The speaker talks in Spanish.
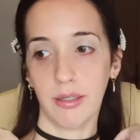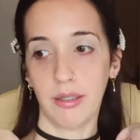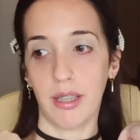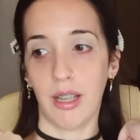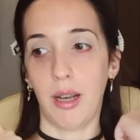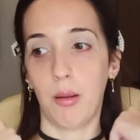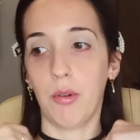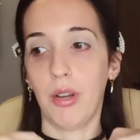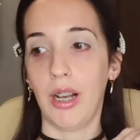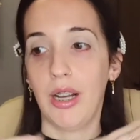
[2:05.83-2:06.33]

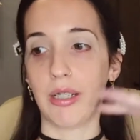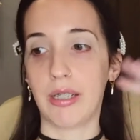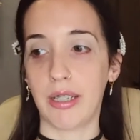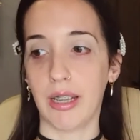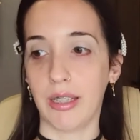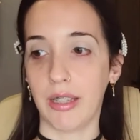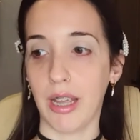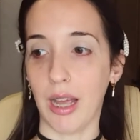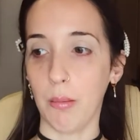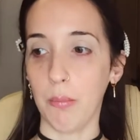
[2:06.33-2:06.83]
tenemos el
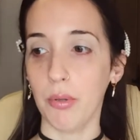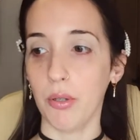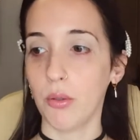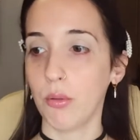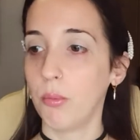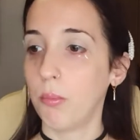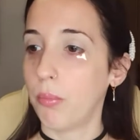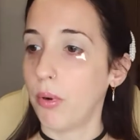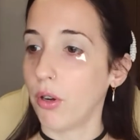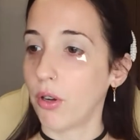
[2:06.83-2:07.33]
setup
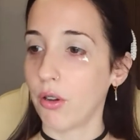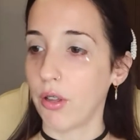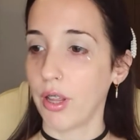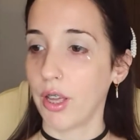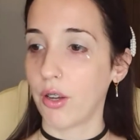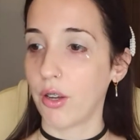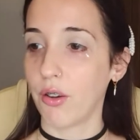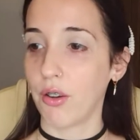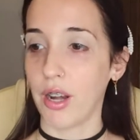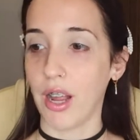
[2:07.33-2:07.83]
un poco
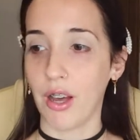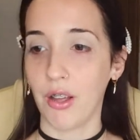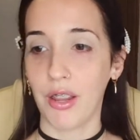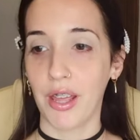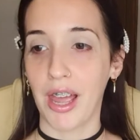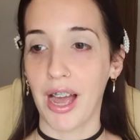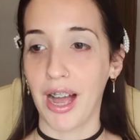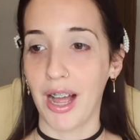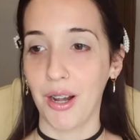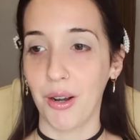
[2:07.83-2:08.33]
decorado de
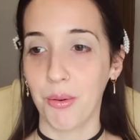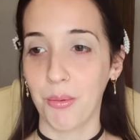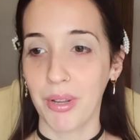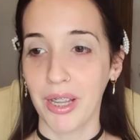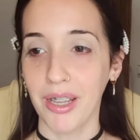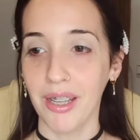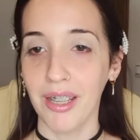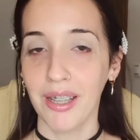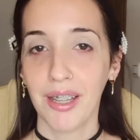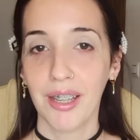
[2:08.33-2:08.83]

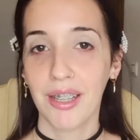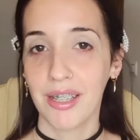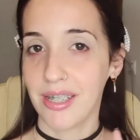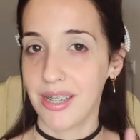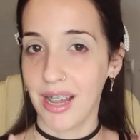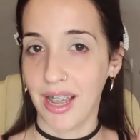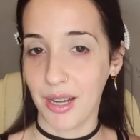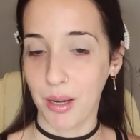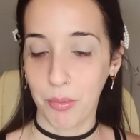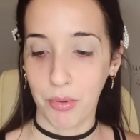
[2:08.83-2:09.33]
Halloween.
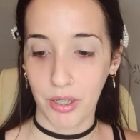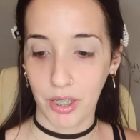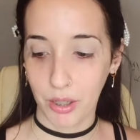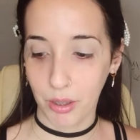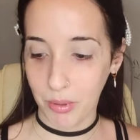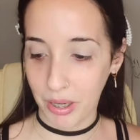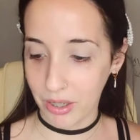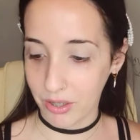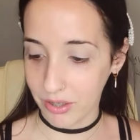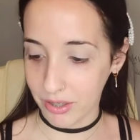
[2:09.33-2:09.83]
Ya iré
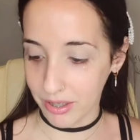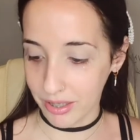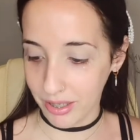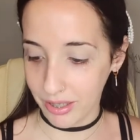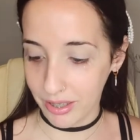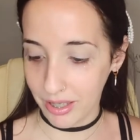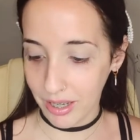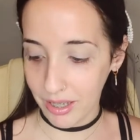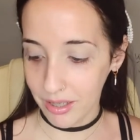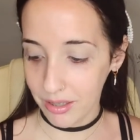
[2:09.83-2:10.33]
poniendo más
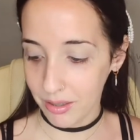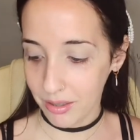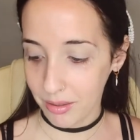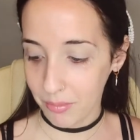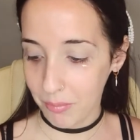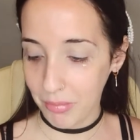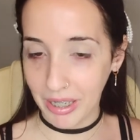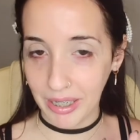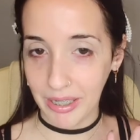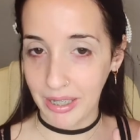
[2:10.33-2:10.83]
cositas.
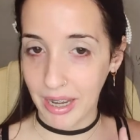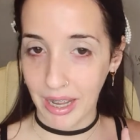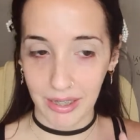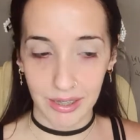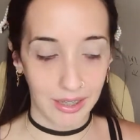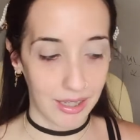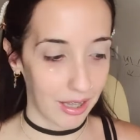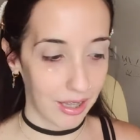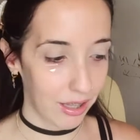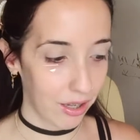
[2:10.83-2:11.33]
Me
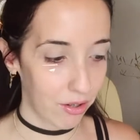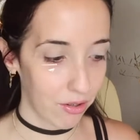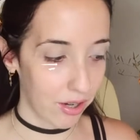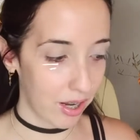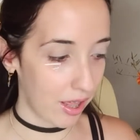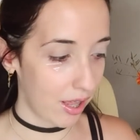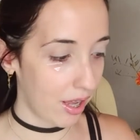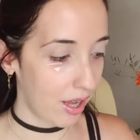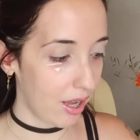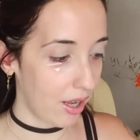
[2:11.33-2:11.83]
encanta
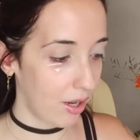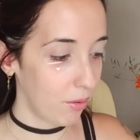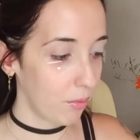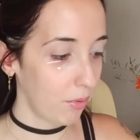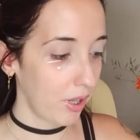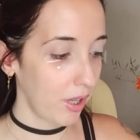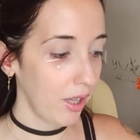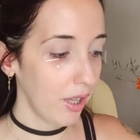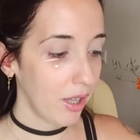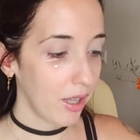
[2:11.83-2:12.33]
decorar de
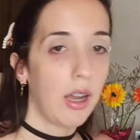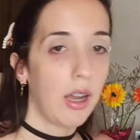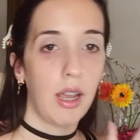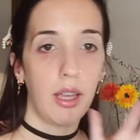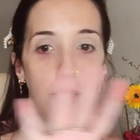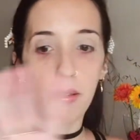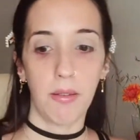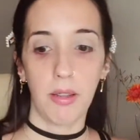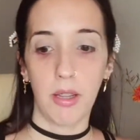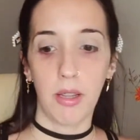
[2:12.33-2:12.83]
Halloween.
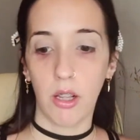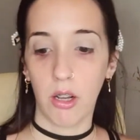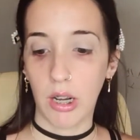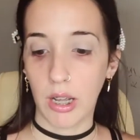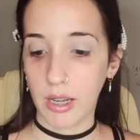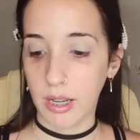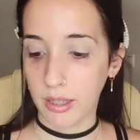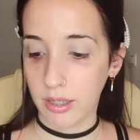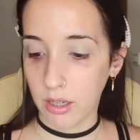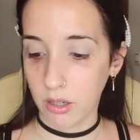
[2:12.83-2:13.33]
He dividido las
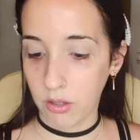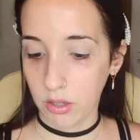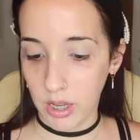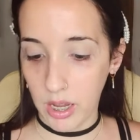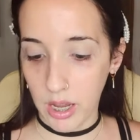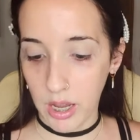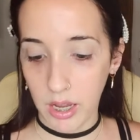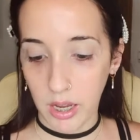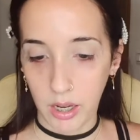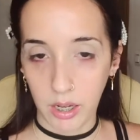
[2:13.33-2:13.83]

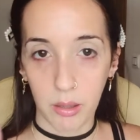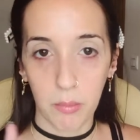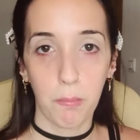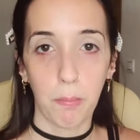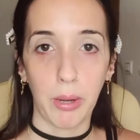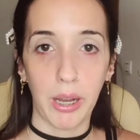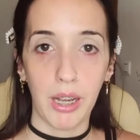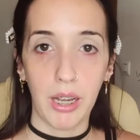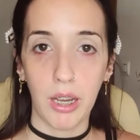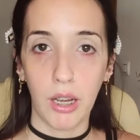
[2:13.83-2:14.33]
categorías en
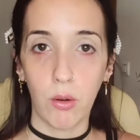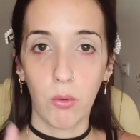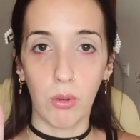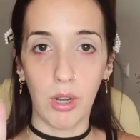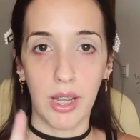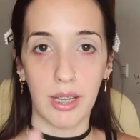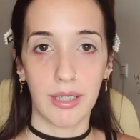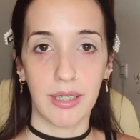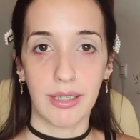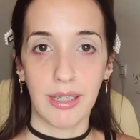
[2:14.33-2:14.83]

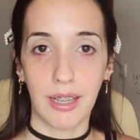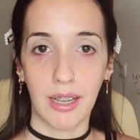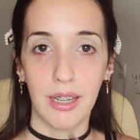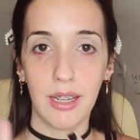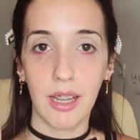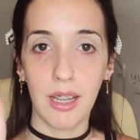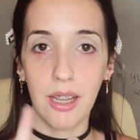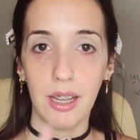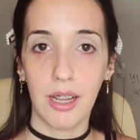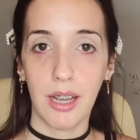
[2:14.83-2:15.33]
películas,
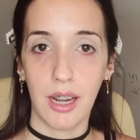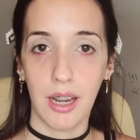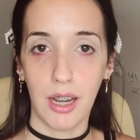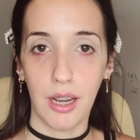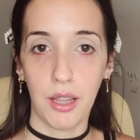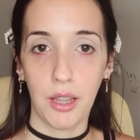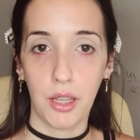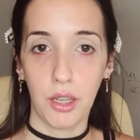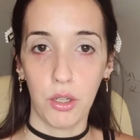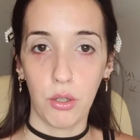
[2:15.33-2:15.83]
series y
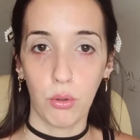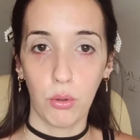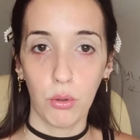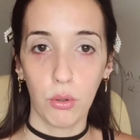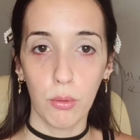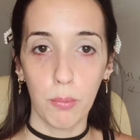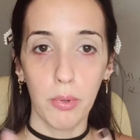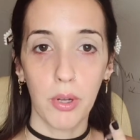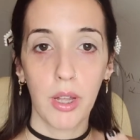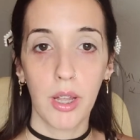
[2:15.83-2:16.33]
canales de
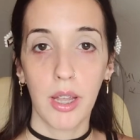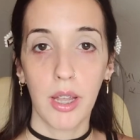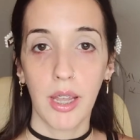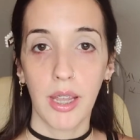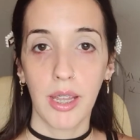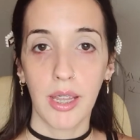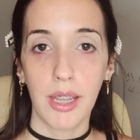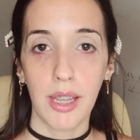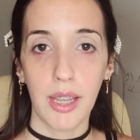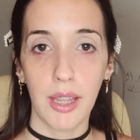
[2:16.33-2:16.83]
YouTube.
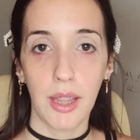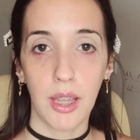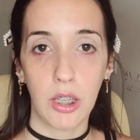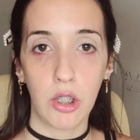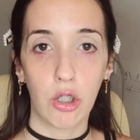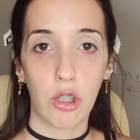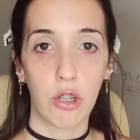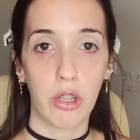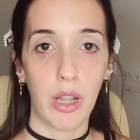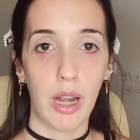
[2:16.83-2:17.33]
Y
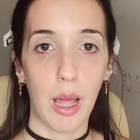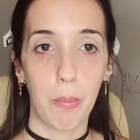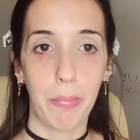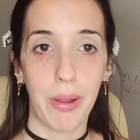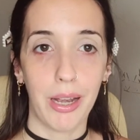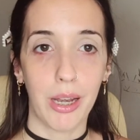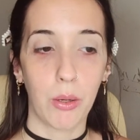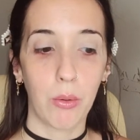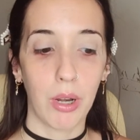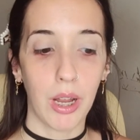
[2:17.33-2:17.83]
dentro de las
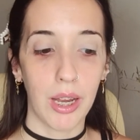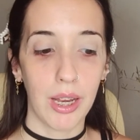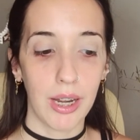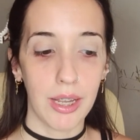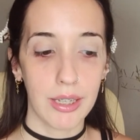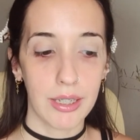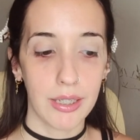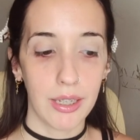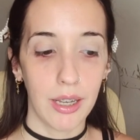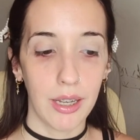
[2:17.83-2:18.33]
películas y
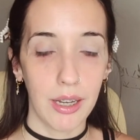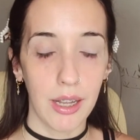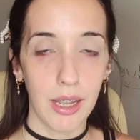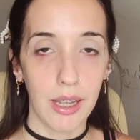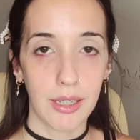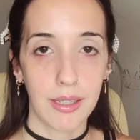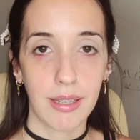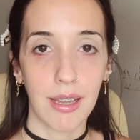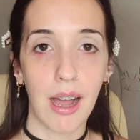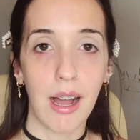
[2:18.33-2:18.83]
las
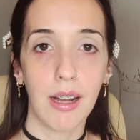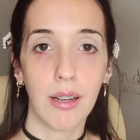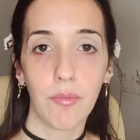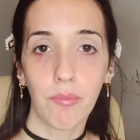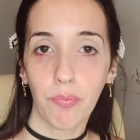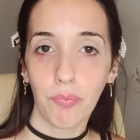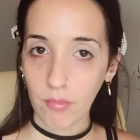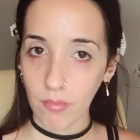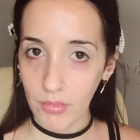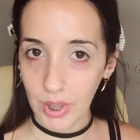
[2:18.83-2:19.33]
series están
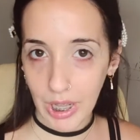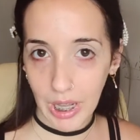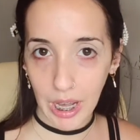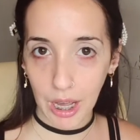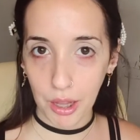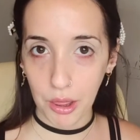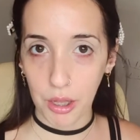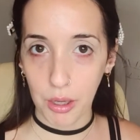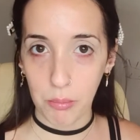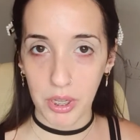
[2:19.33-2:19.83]

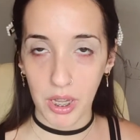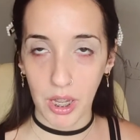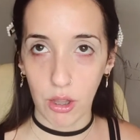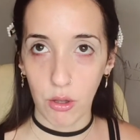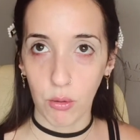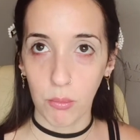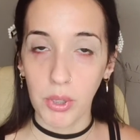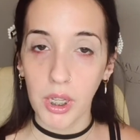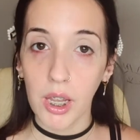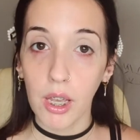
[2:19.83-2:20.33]
las de
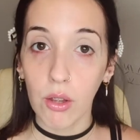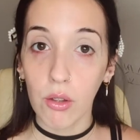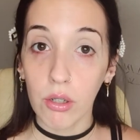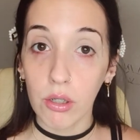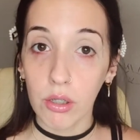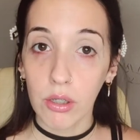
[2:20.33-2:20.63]
miedo, miedo